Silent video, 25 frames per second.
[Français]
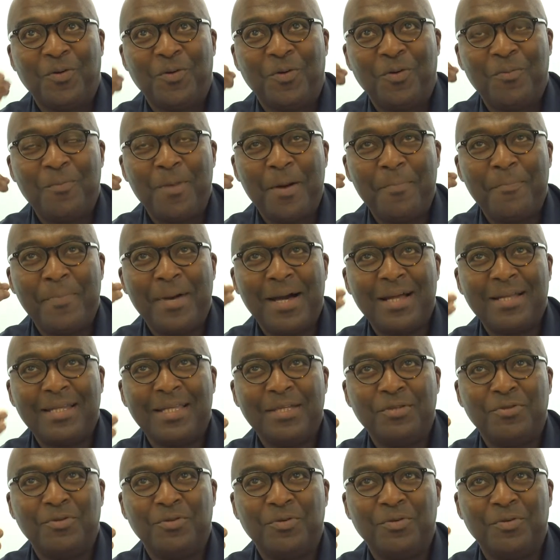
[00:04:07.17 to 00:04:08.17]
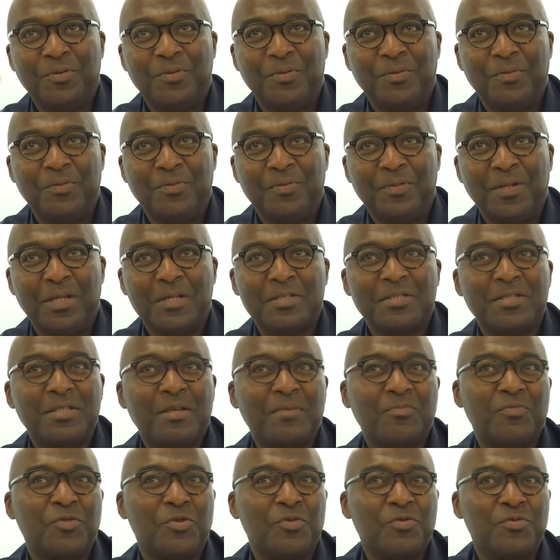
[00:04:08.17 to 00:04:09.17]
on m'a parlé de
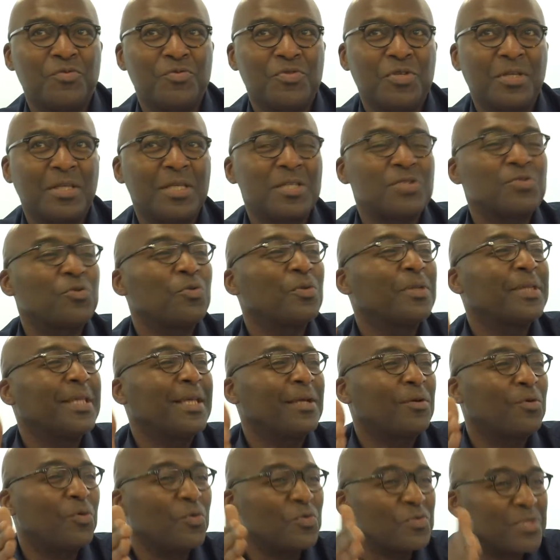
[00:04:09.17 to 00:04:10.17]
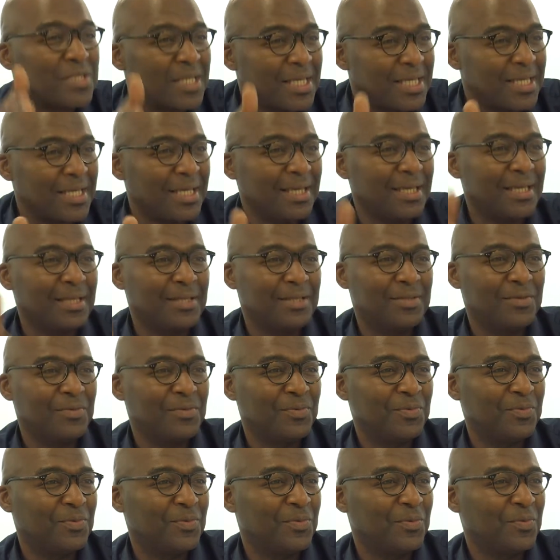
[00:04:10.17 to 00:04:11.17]
l'ensemble de ceux qui sont des conseillers
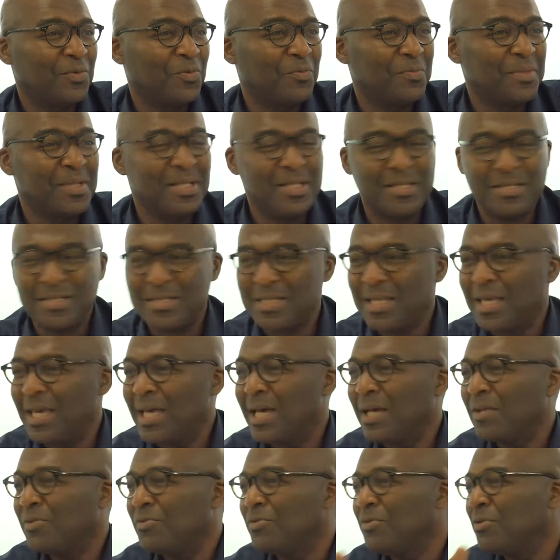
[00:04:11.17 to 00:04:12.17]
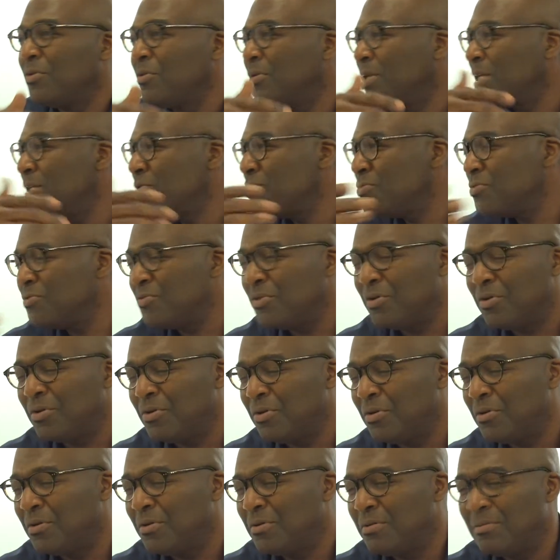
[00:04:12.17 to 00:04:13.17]
au ministère de
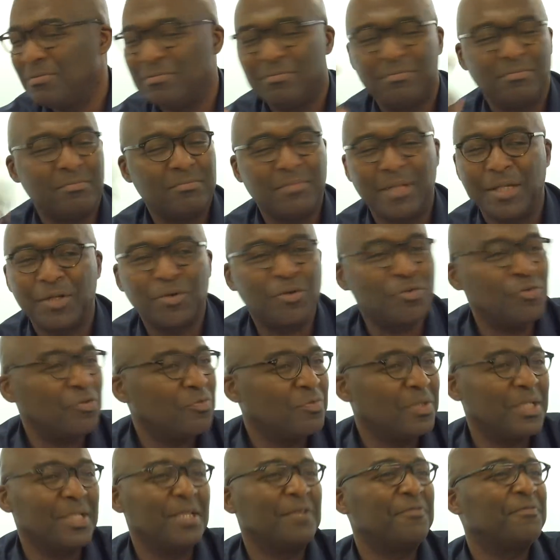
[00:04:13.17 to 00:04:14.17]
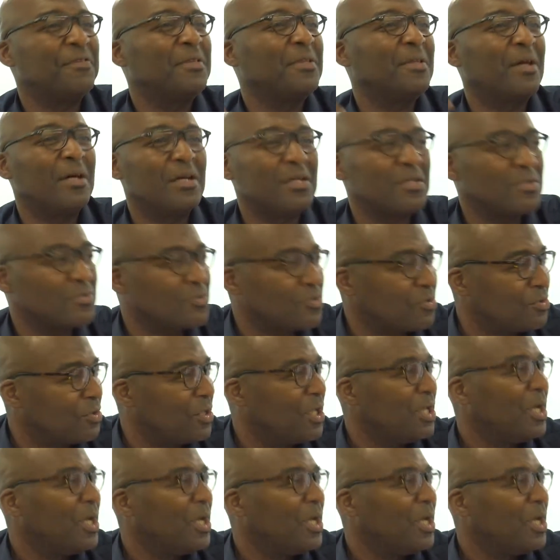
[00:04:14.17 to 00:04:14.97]
euh, l'économie et des finances,